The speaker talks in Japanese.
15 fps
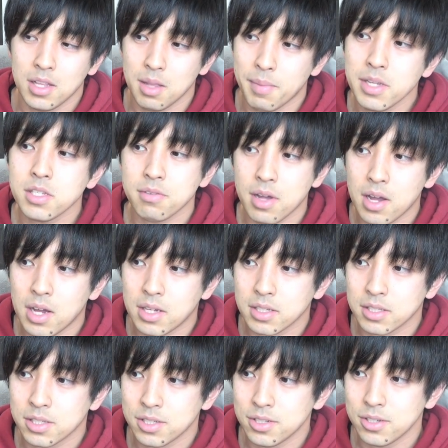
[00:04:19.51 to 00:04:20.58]
で、まずは、
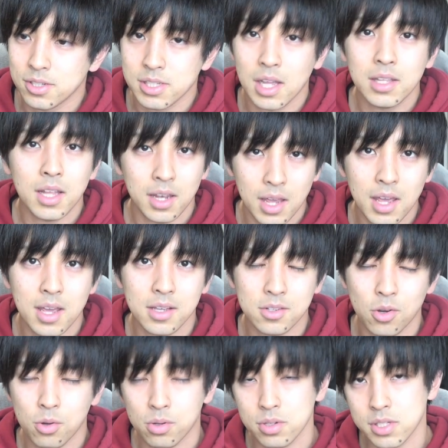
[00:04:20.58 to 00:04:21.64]
スーさんだね。
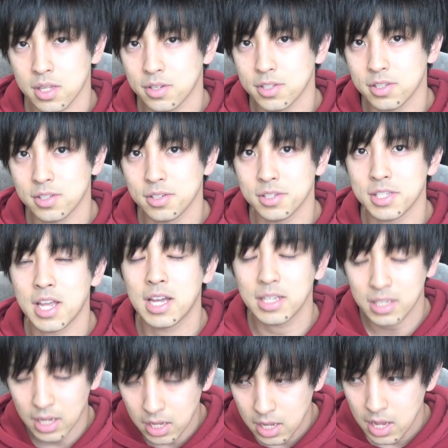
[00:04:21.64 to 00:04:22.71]
高校生のスーさ
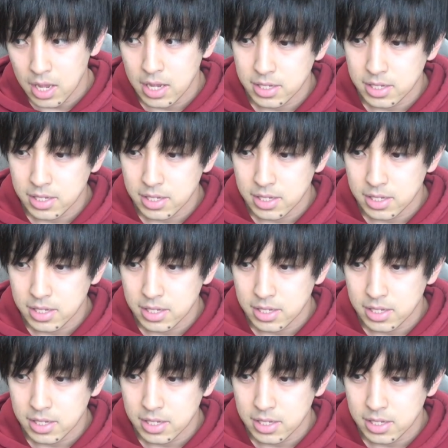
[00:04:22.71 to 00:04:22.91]
んが、